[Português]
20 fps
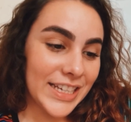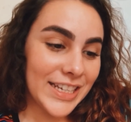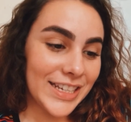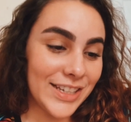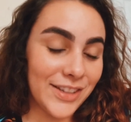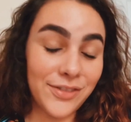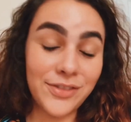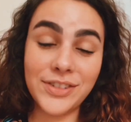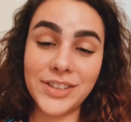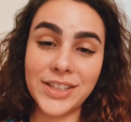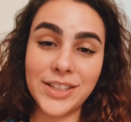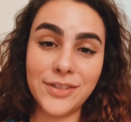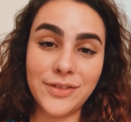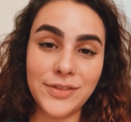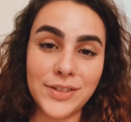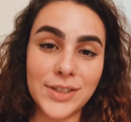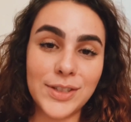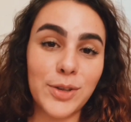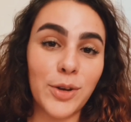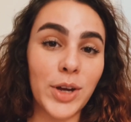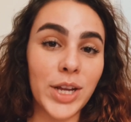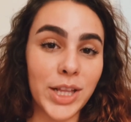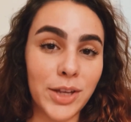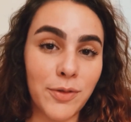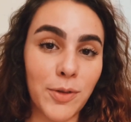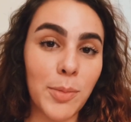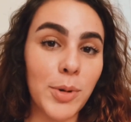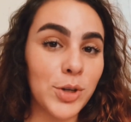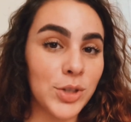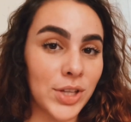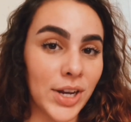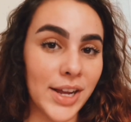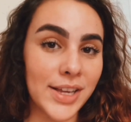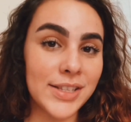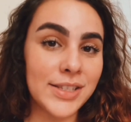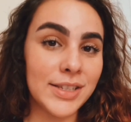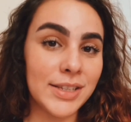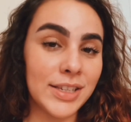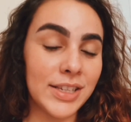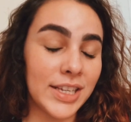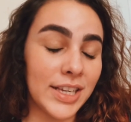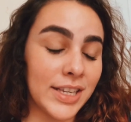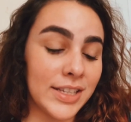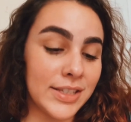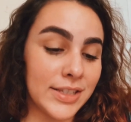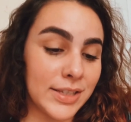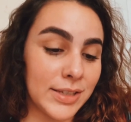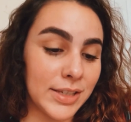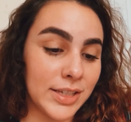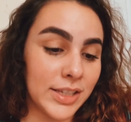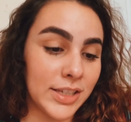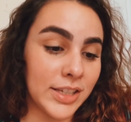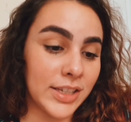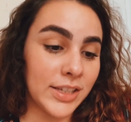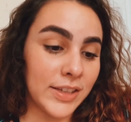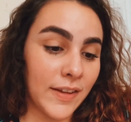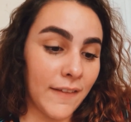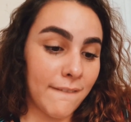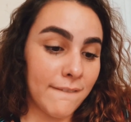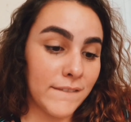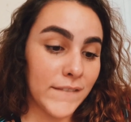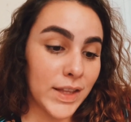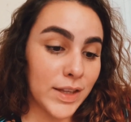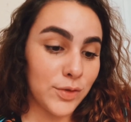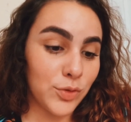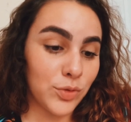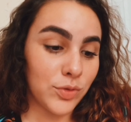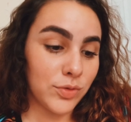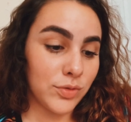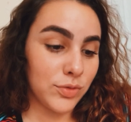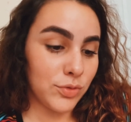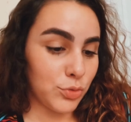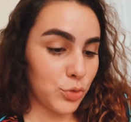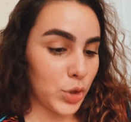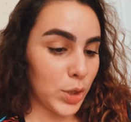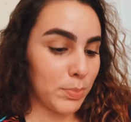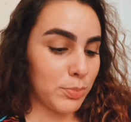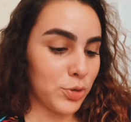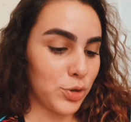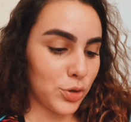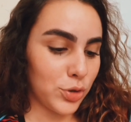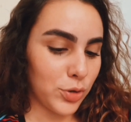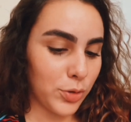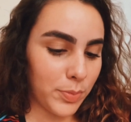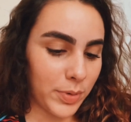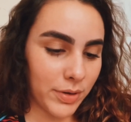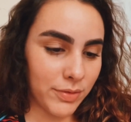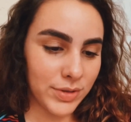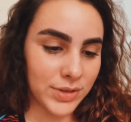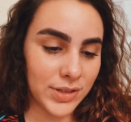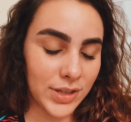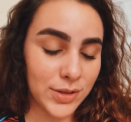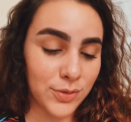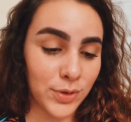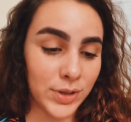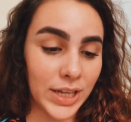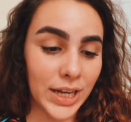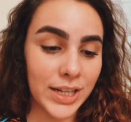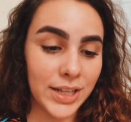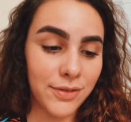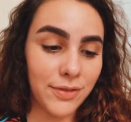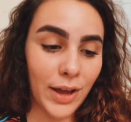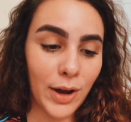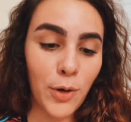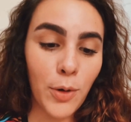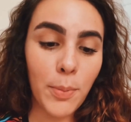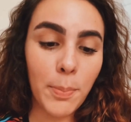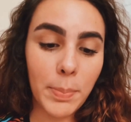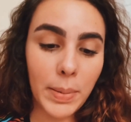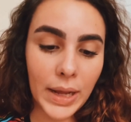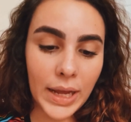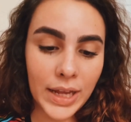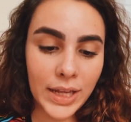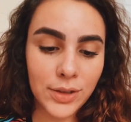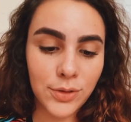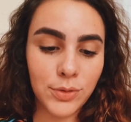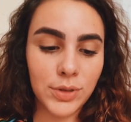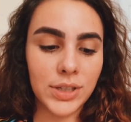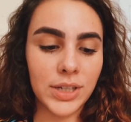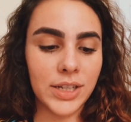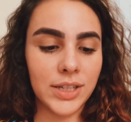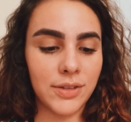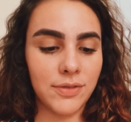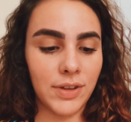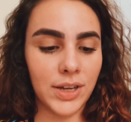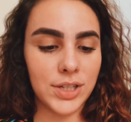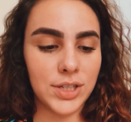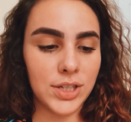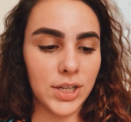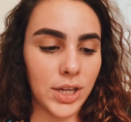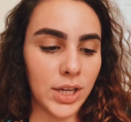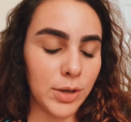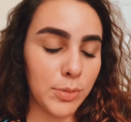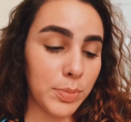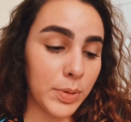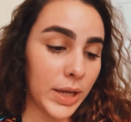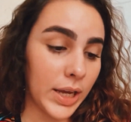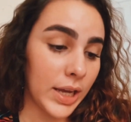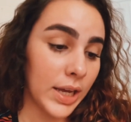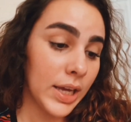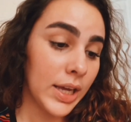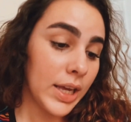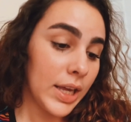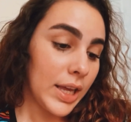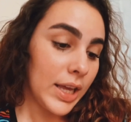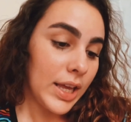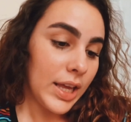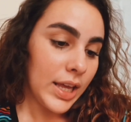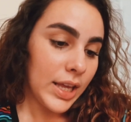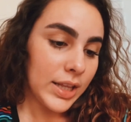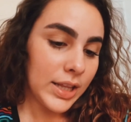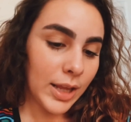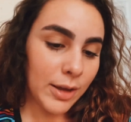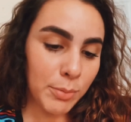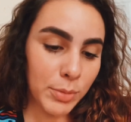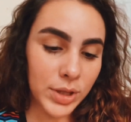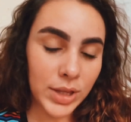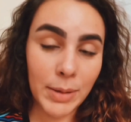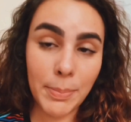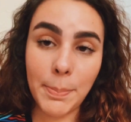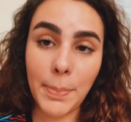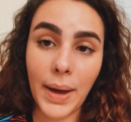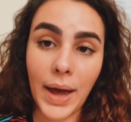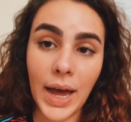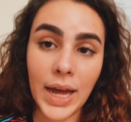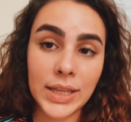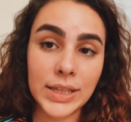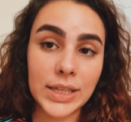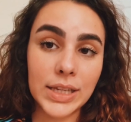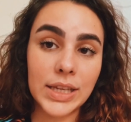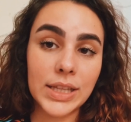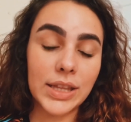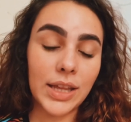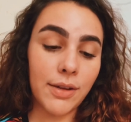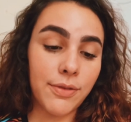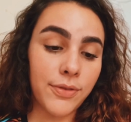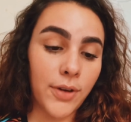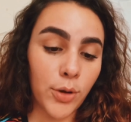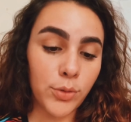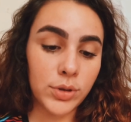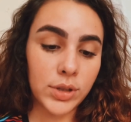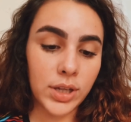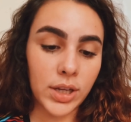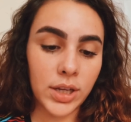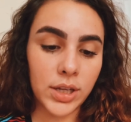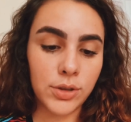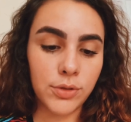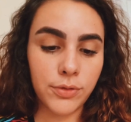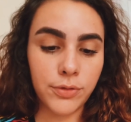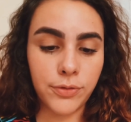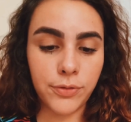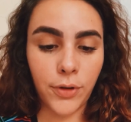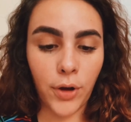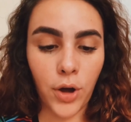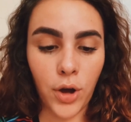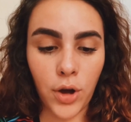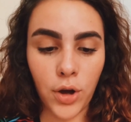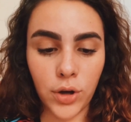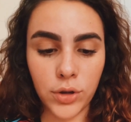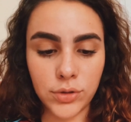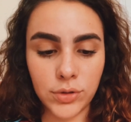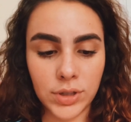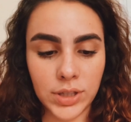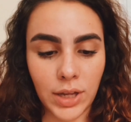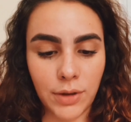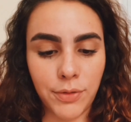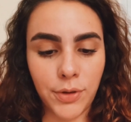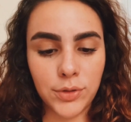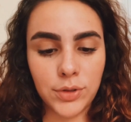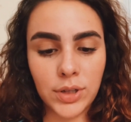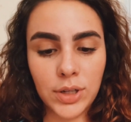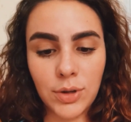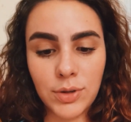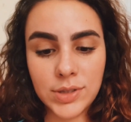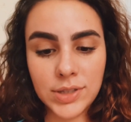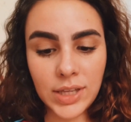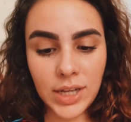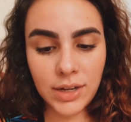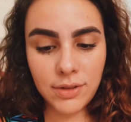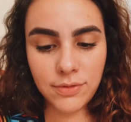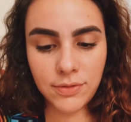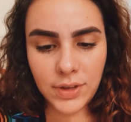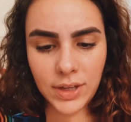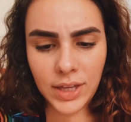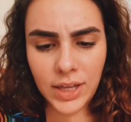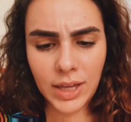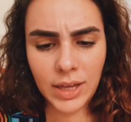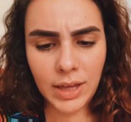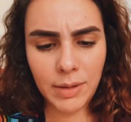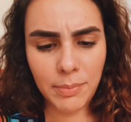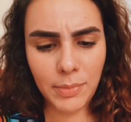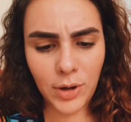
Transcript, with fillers: Enfim, difícil. Eu ainda vou mostrar esse, esse Trip Journal pra vocês quando ele tiver completo, quando ele tiver cheio, porque tem muita parte que tá faltando foto, que tá faltando eu escrever.